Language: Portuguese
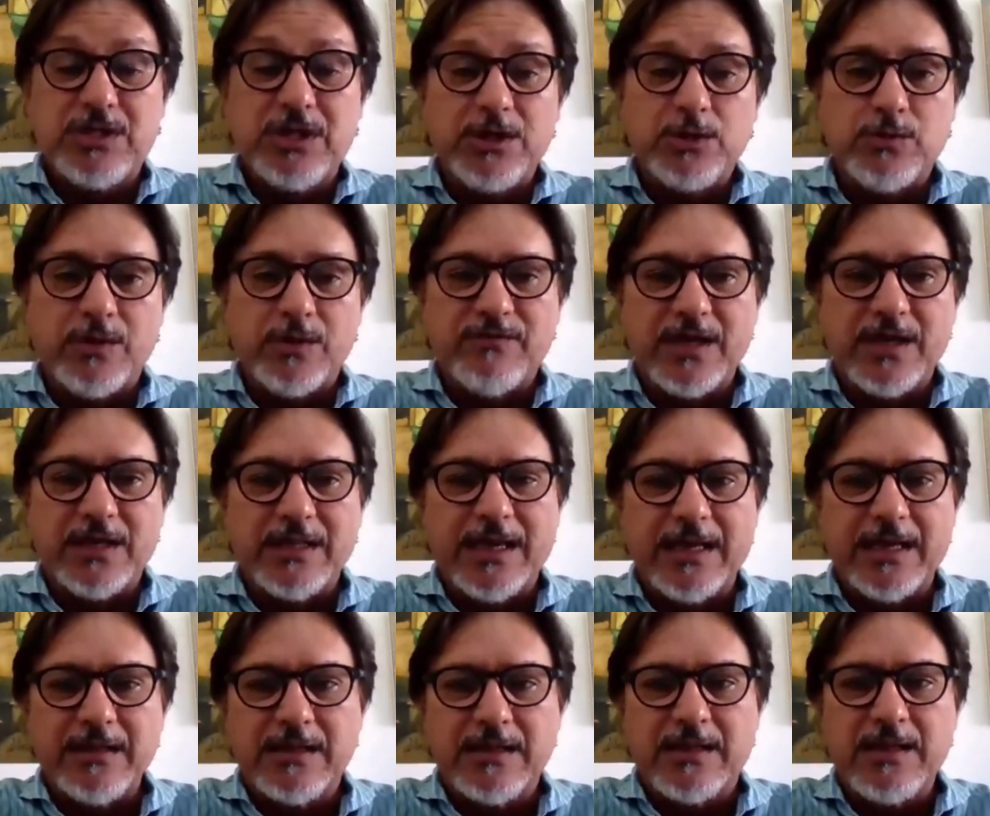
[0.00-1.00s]
Tanto é
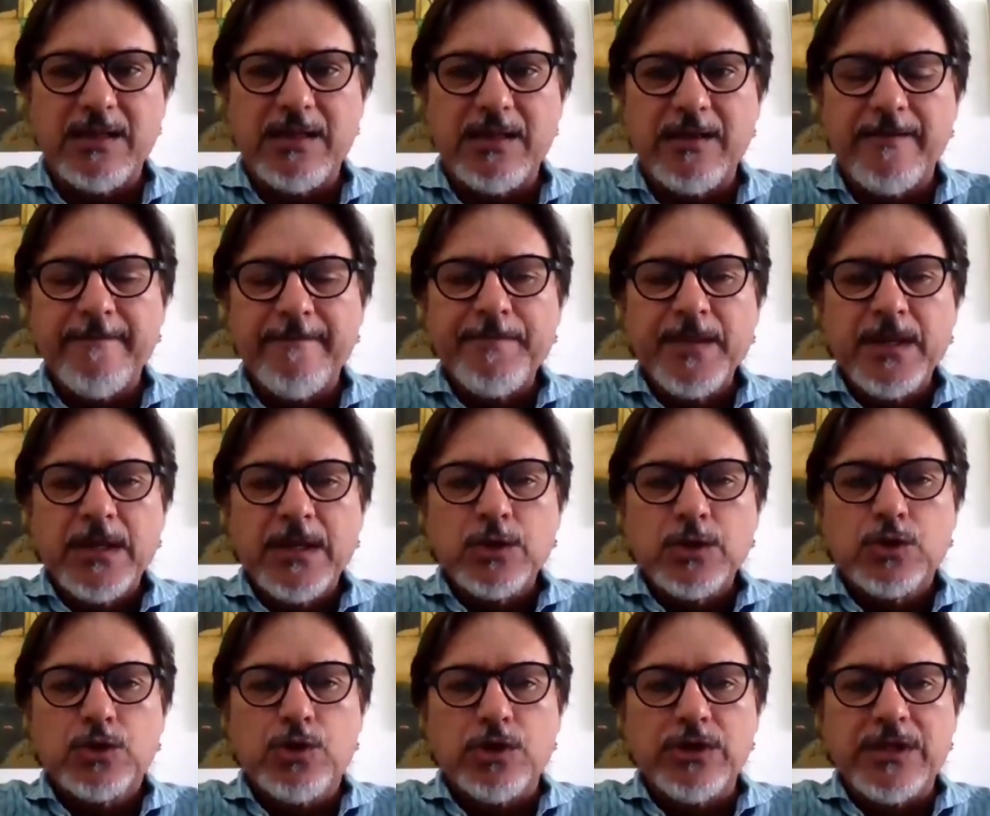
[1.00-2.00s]
verdade que,
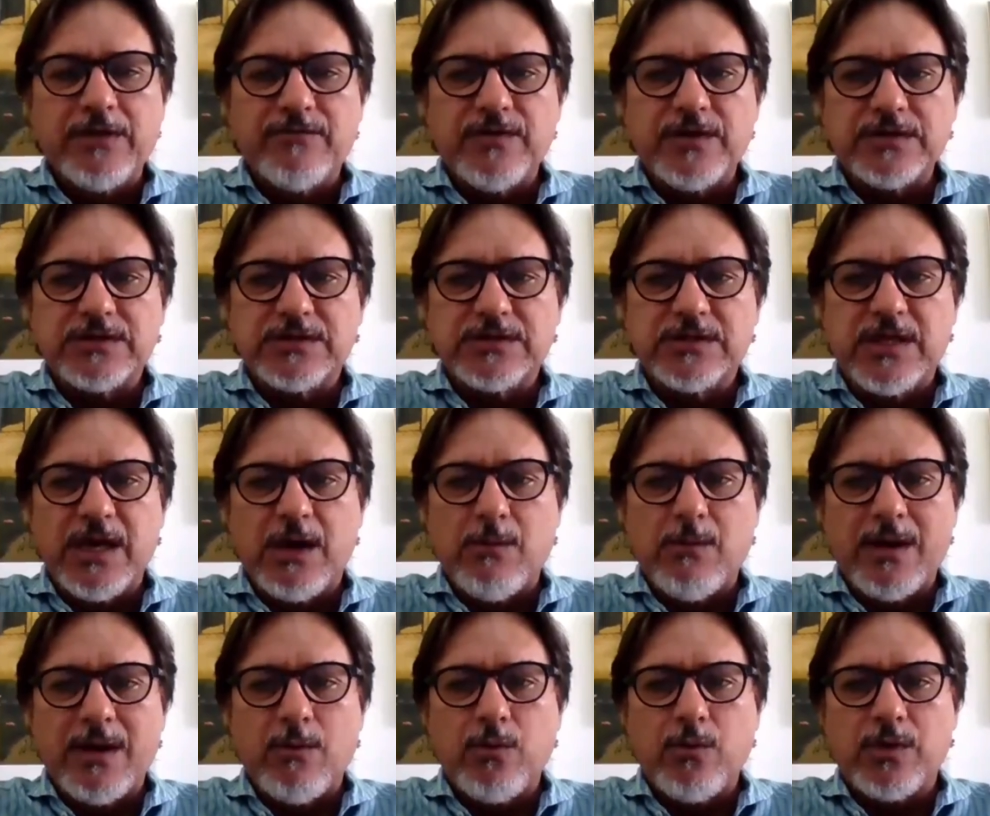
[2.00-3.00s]
toda vez que há
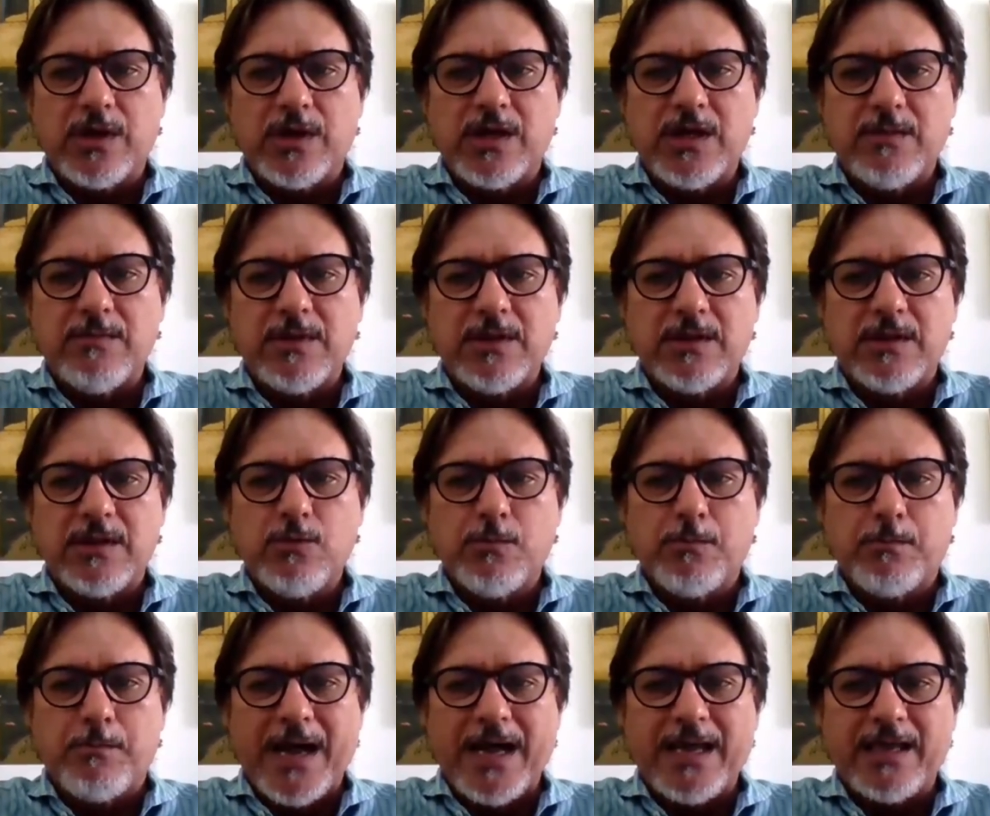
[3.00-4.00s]
uma, um crime de um
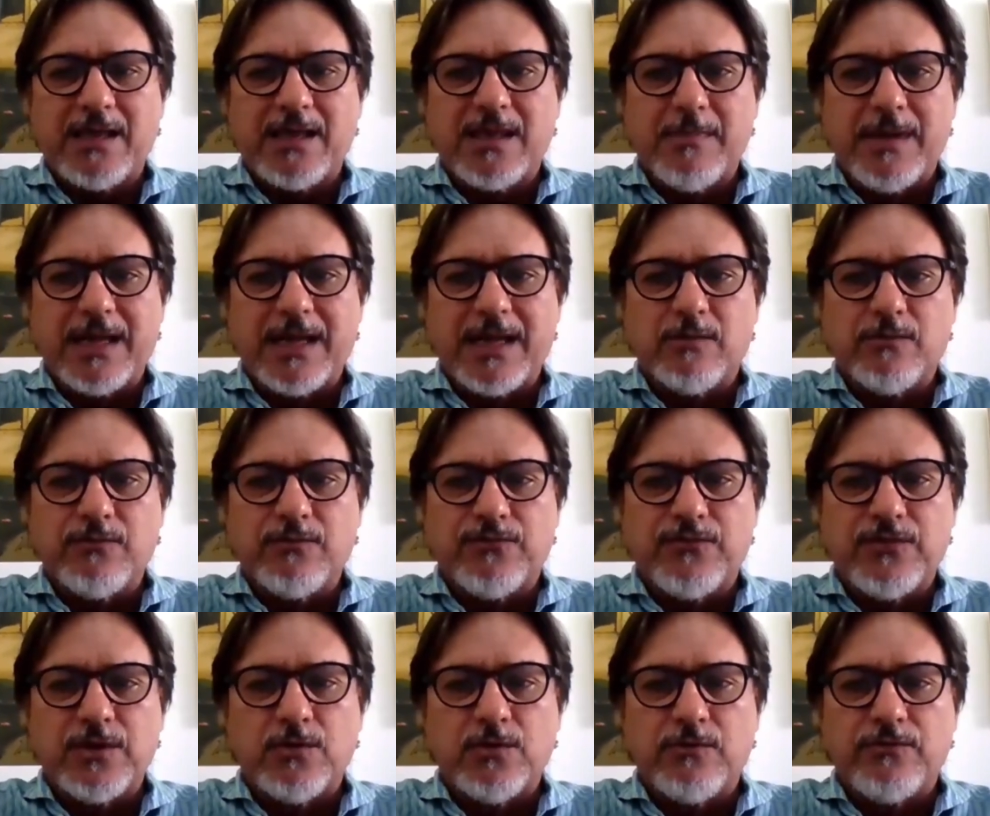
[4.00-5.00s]
pai que mata um
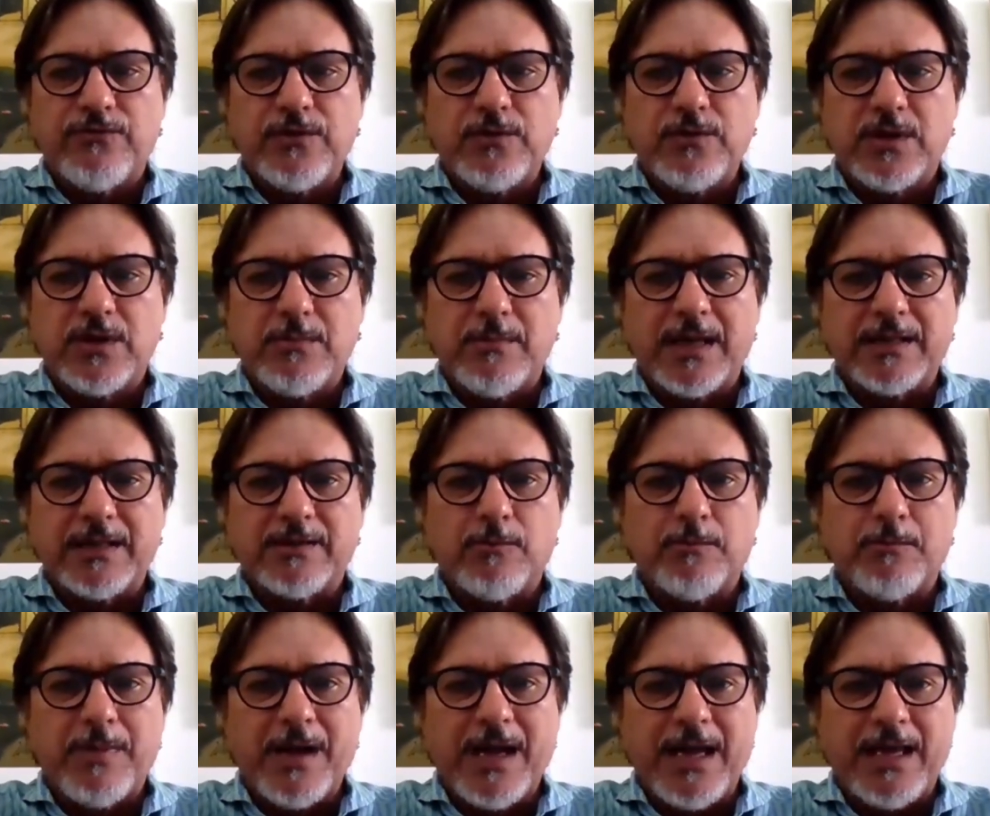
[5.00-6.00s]
filho, ou um filho que mata um
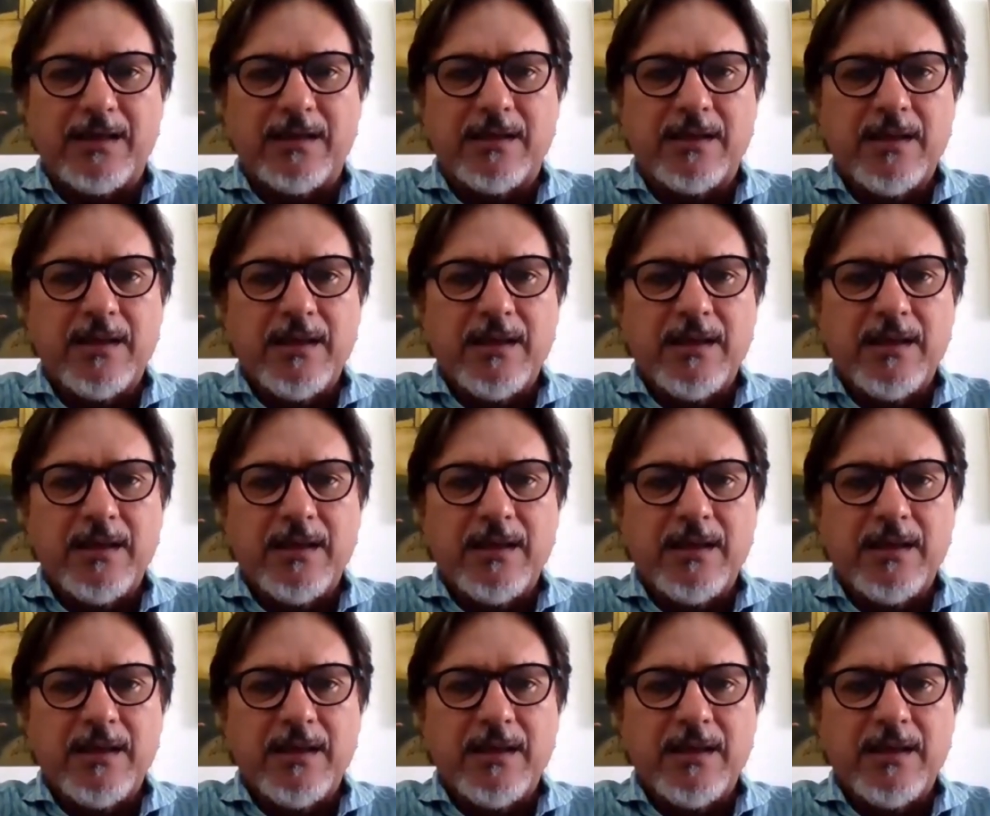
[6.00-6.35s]
pai,